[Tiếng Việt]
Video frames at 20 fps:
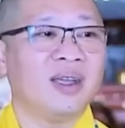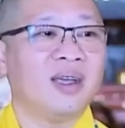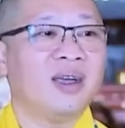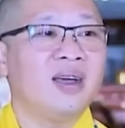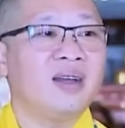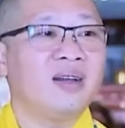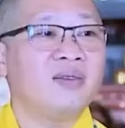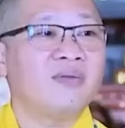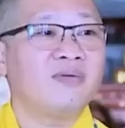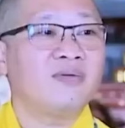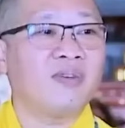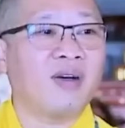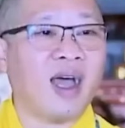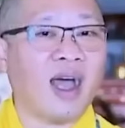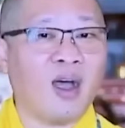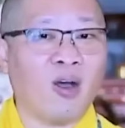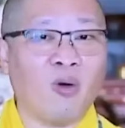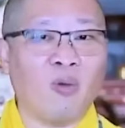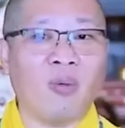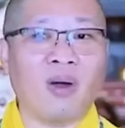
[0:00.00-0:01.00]
Vì hít
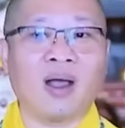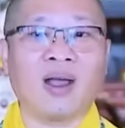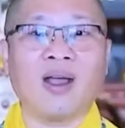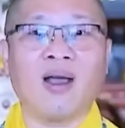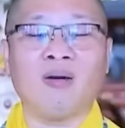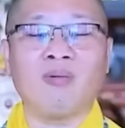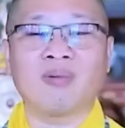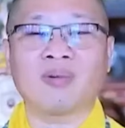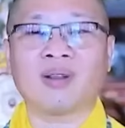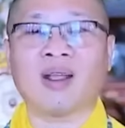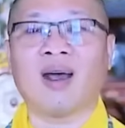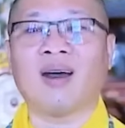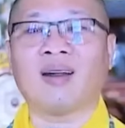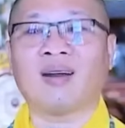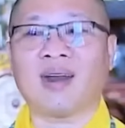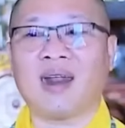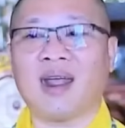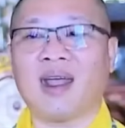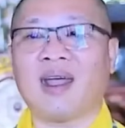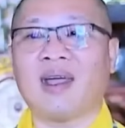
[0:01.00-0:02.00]
vào mà
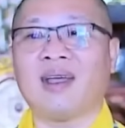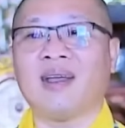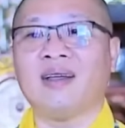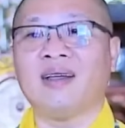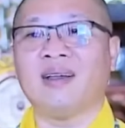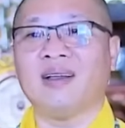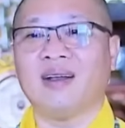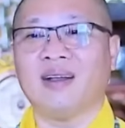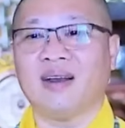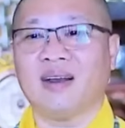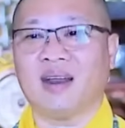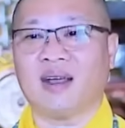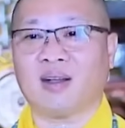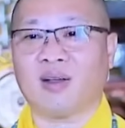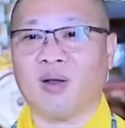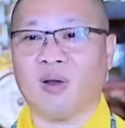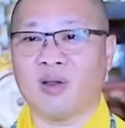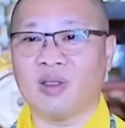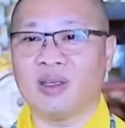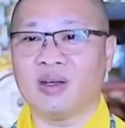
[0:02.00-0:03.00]
không thở ra
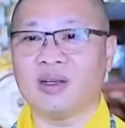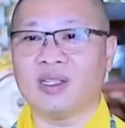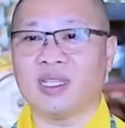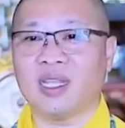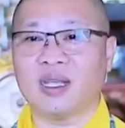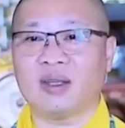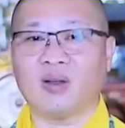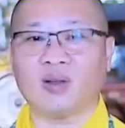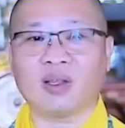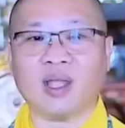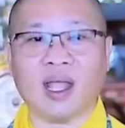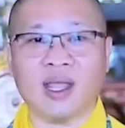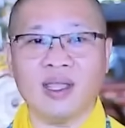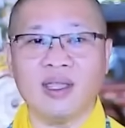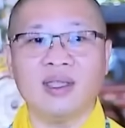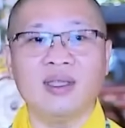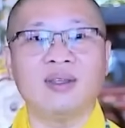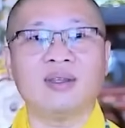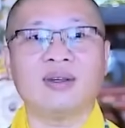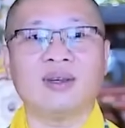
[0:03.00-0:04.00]
là coi như chỉ
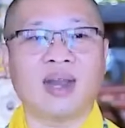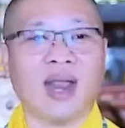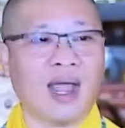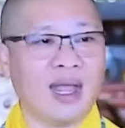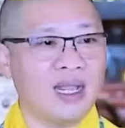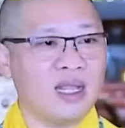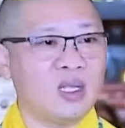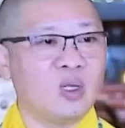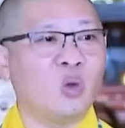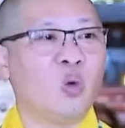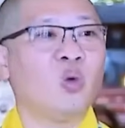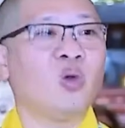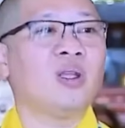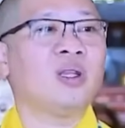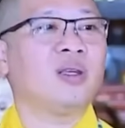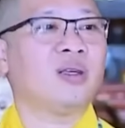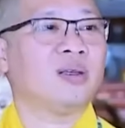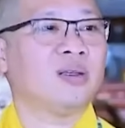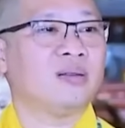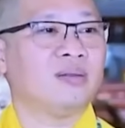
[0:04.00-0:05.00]
có thấy nải
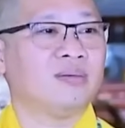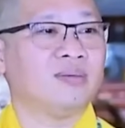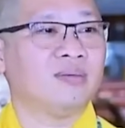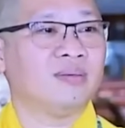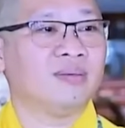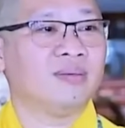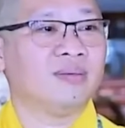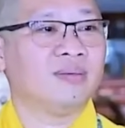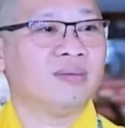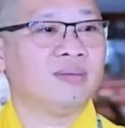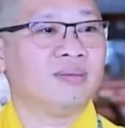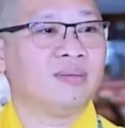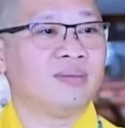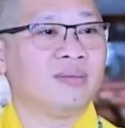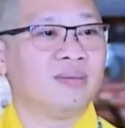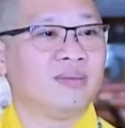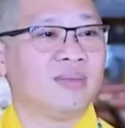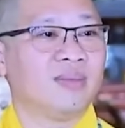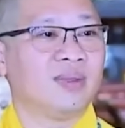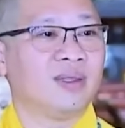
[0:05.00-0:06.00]
chuối thôi,
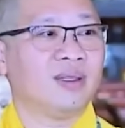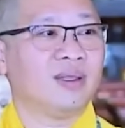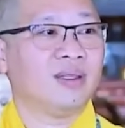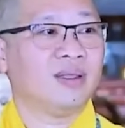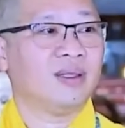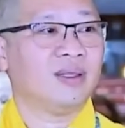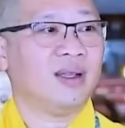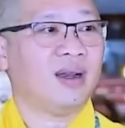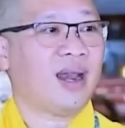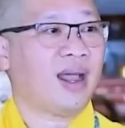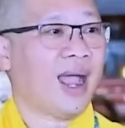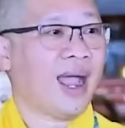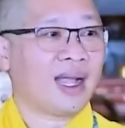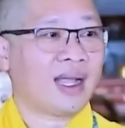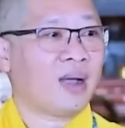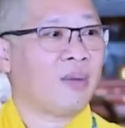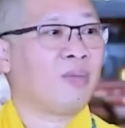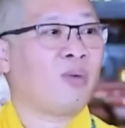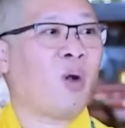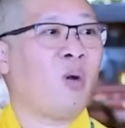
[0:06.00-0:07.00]

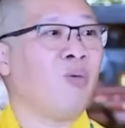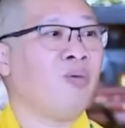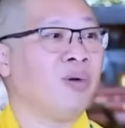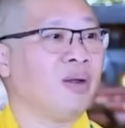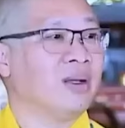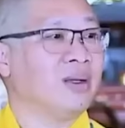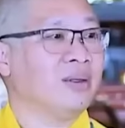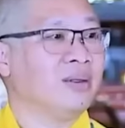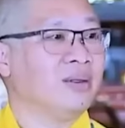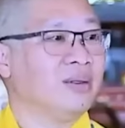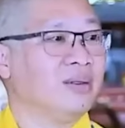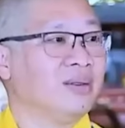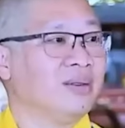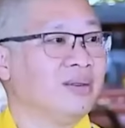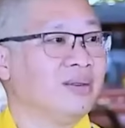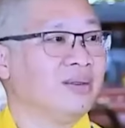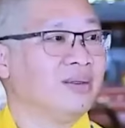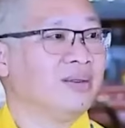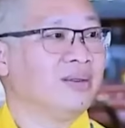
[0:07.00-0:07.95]
tức là ăn cơm cúng rồi.